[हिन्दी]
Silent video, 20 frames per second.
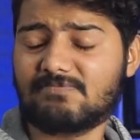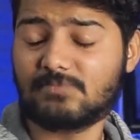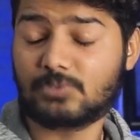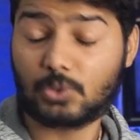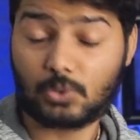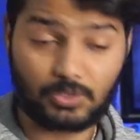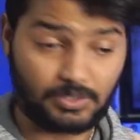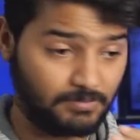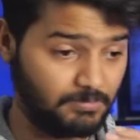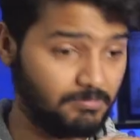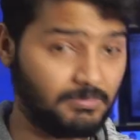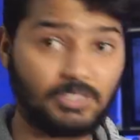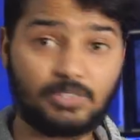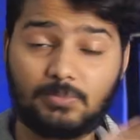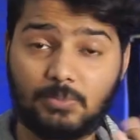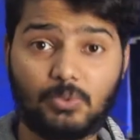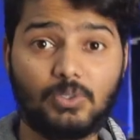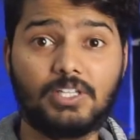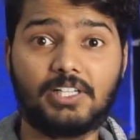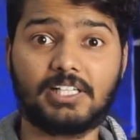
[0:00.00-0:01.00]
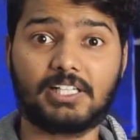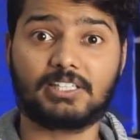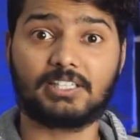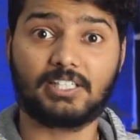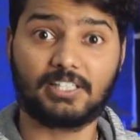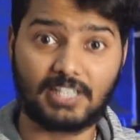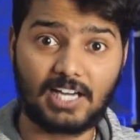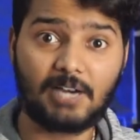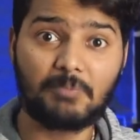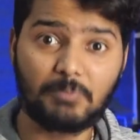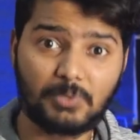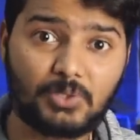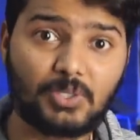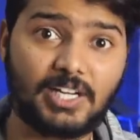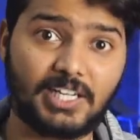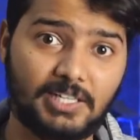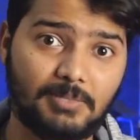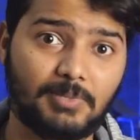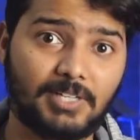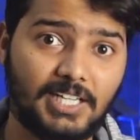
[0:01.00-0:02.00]
सॉरी मैं तो भूल ही गया था नाम भी तो
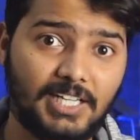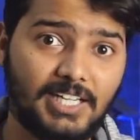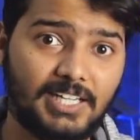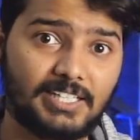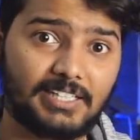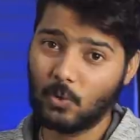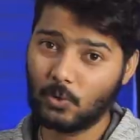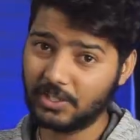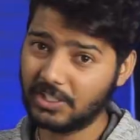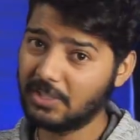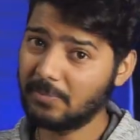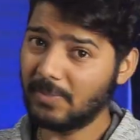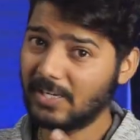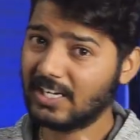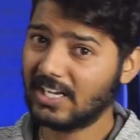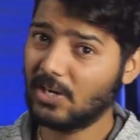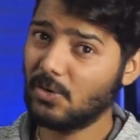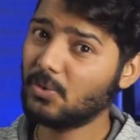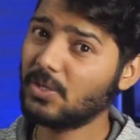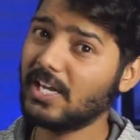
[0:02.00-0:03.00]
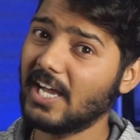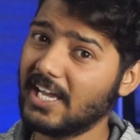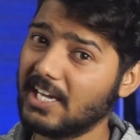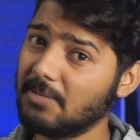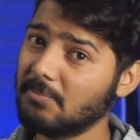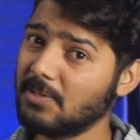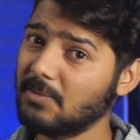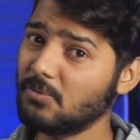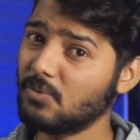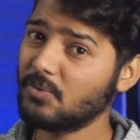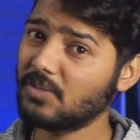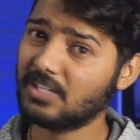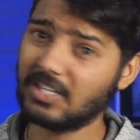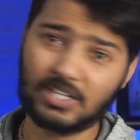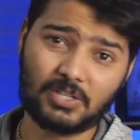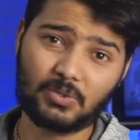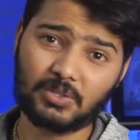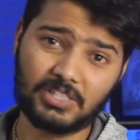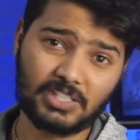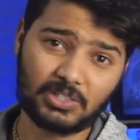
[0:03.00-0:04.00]
एनिमल है और यदि मैं कहूं कि एनिमल मूवी
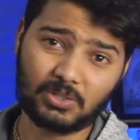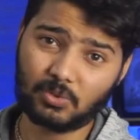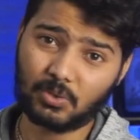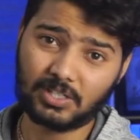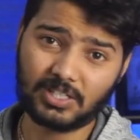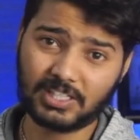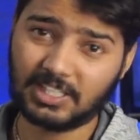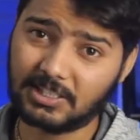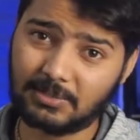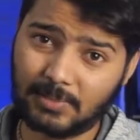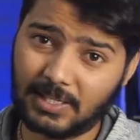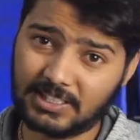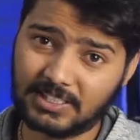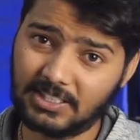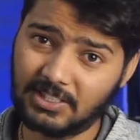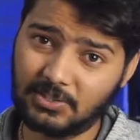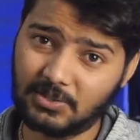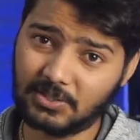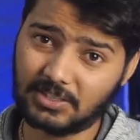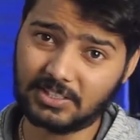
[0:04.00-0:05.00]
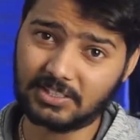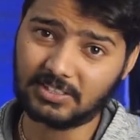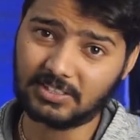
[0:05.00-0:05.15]
घिनौनी है तो कोई गलत बात नहीं होगी